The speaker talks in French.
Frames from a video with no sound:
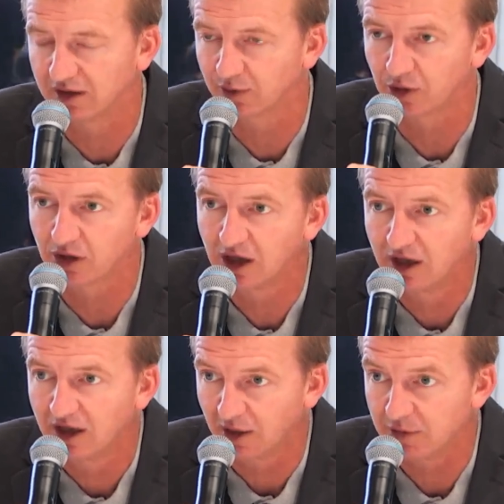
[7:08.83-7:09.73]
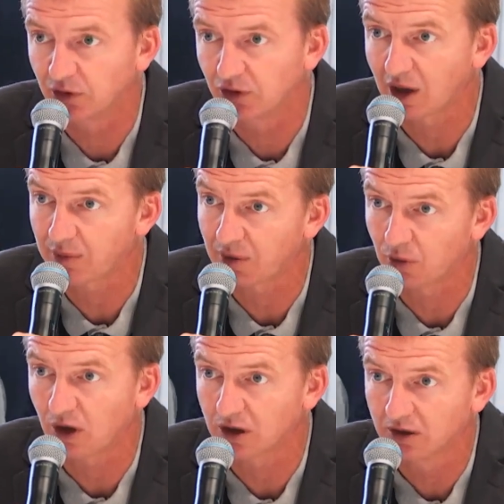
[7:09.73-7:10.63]
l'export, un million de dollars par
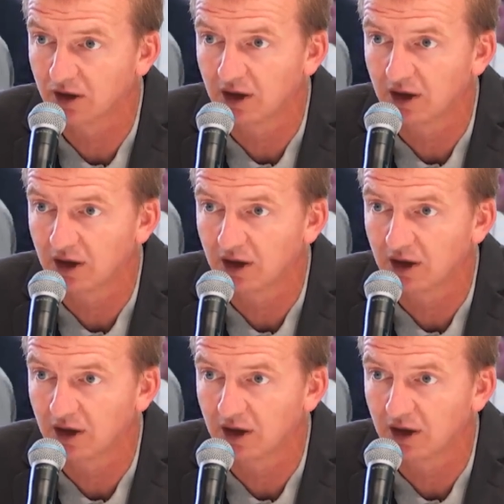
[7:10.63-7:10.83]
mois,